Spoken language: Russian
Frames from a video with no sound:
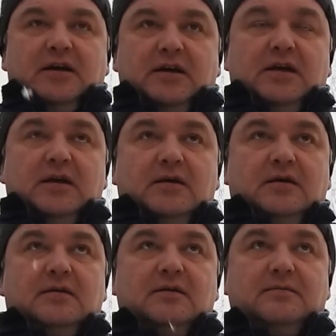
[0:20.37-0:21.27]
И
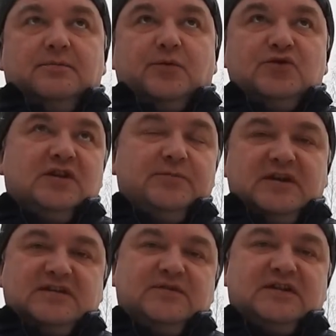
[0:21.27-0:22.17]
побудило
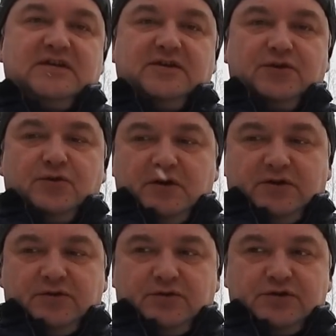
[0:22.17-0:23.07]
меня записать этот
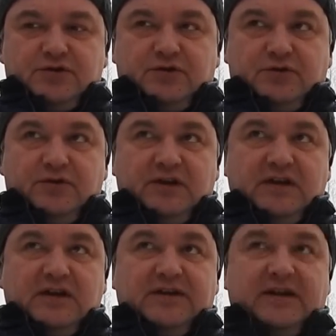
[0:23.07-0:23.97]
ролик то, что
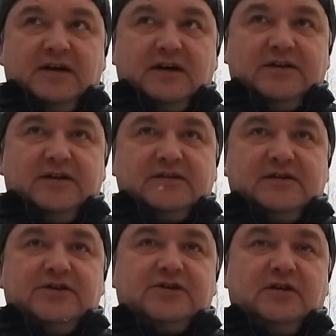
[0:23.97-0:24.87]
я неоднократно
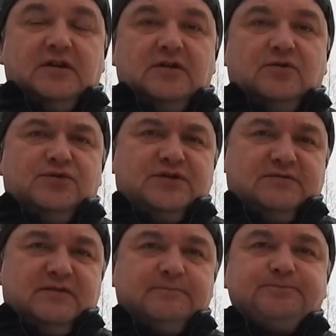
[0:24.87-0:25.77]
слышал
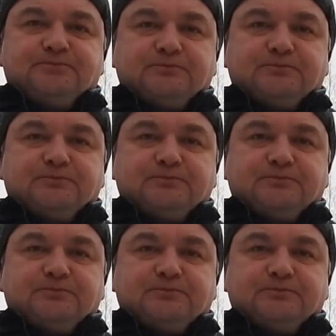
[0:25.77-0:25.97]
отзывы